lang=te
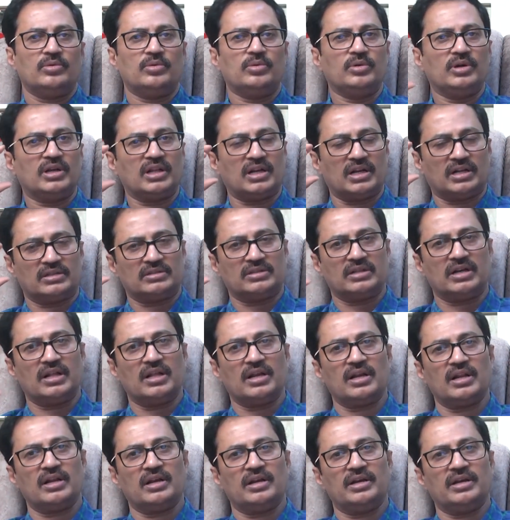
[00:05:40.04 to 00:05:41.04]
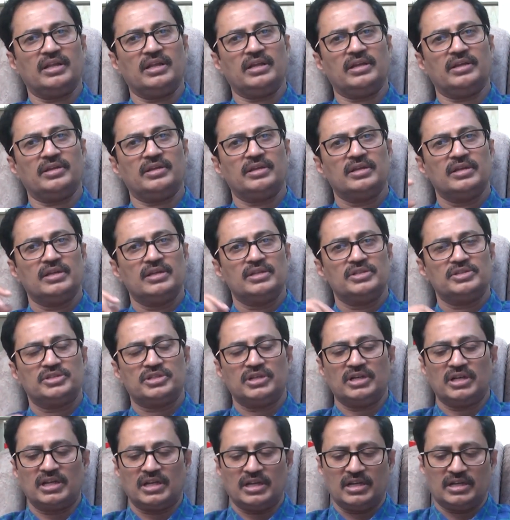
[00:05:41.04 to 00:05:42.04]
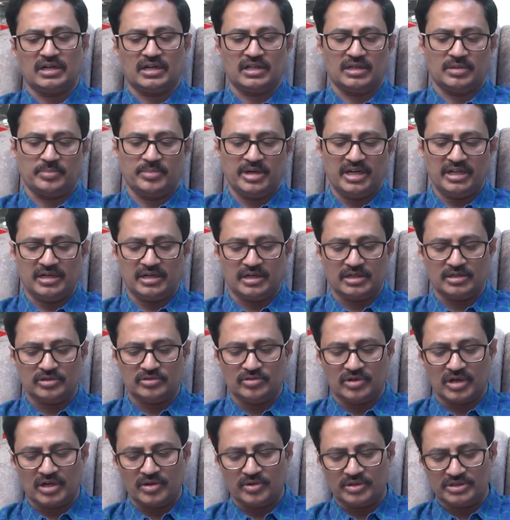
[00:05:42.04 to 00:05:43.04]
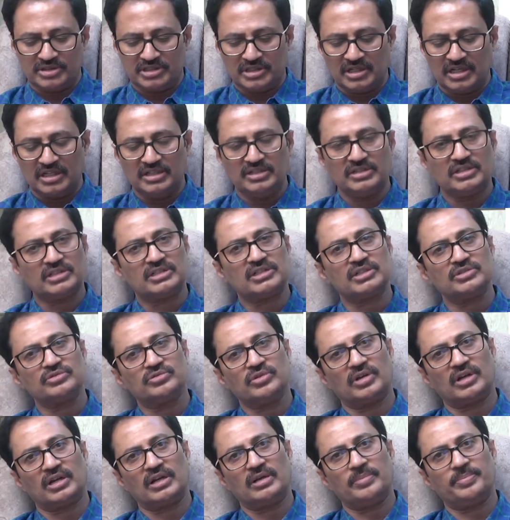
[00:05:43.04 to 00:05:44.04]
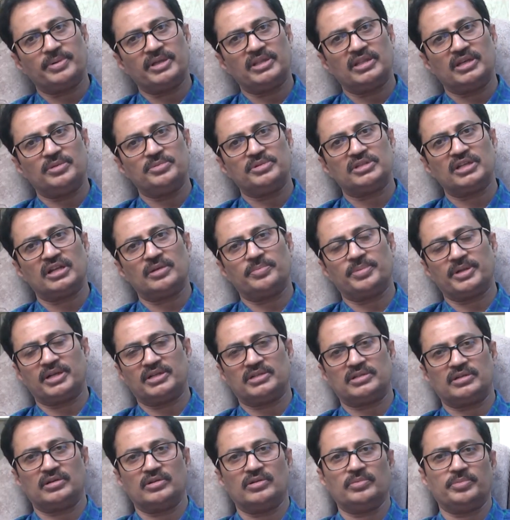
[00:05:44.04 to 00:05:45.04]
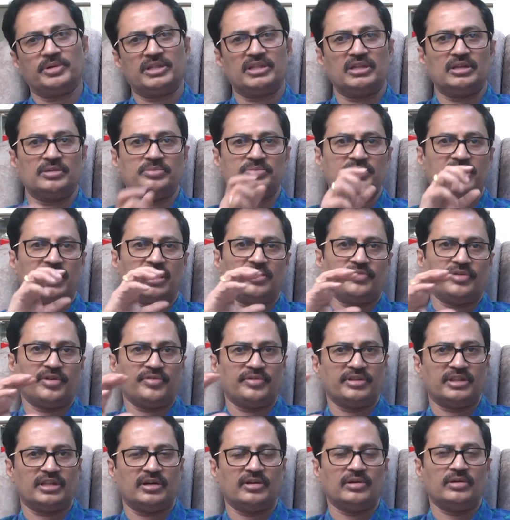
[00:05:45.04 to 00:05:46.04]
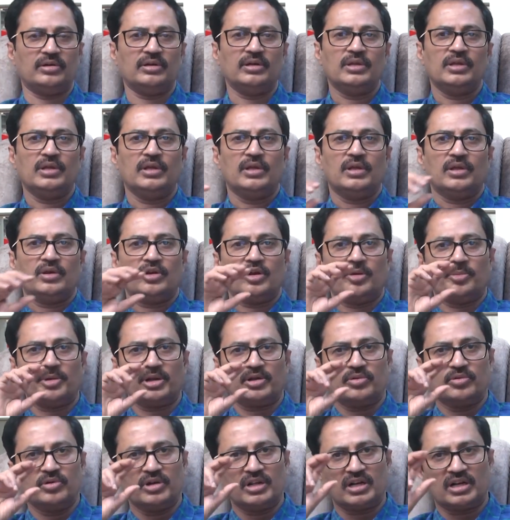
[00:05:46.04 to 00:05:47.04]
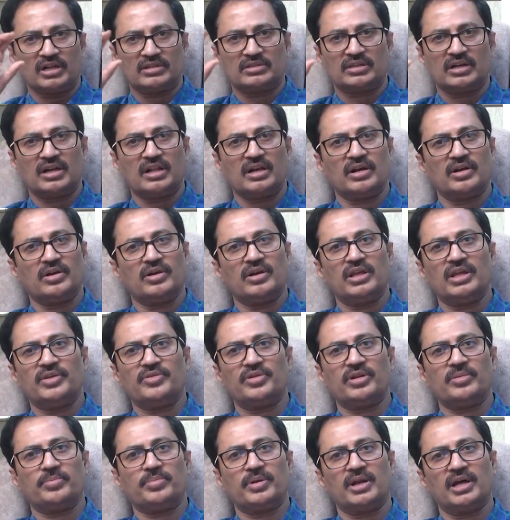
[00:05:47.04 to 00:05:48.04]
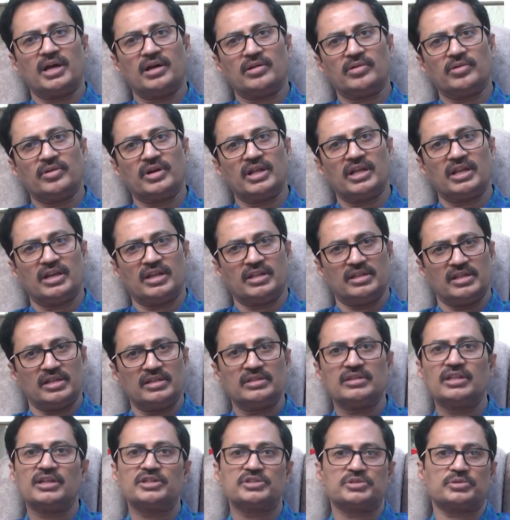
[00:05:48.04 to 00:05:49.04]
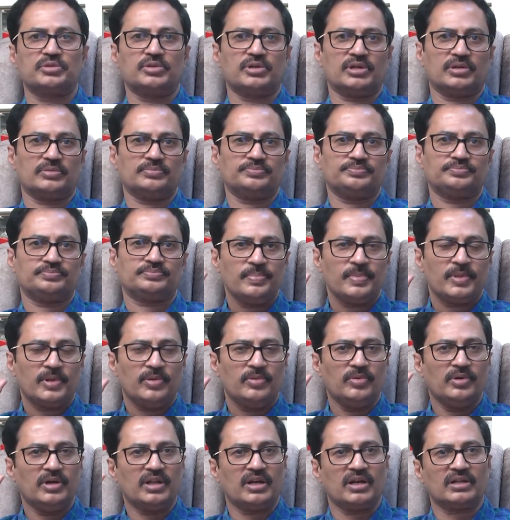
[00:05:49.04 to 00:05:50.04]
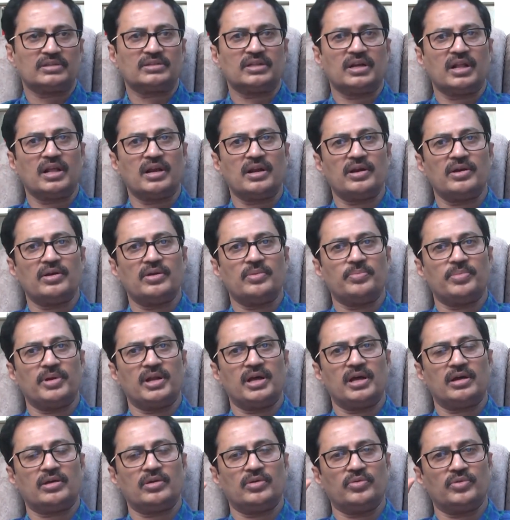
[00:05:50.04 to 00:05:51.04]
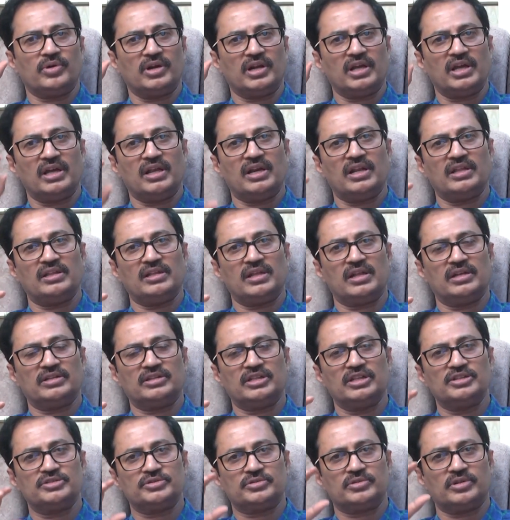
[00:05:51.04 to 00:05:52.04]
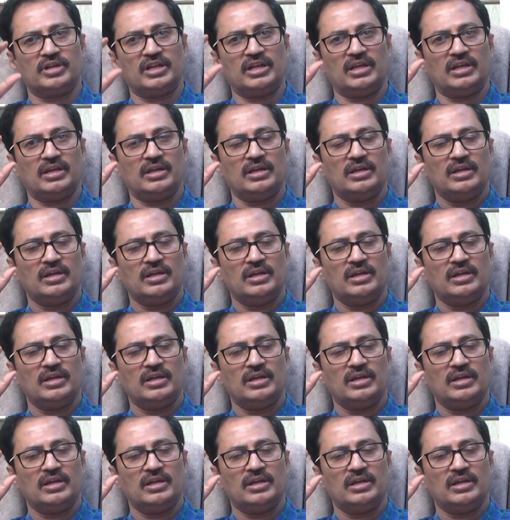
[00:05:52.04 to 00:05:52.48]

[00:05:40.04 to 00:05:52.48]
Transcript: గుండె రక్తనాళాలని చిన్న ఇక్కడ మణికట్టు ద్వారా ఒక చిన్న ఇంజెక్షన్ ద్వారా పది నిమిషాల పరీక్షలో పది నిమిషాల వ్యవధిలో లోపల గుండె రక్తనాళాల్లో ఏమైనా బ్లాకులు ఉన్నాయా లేదా అని తెలుసుకుంటాం గుండె రక్తనాళాల్లో బ్లాకులు ఉన్నాయా లేదా అని తెలుసుకునే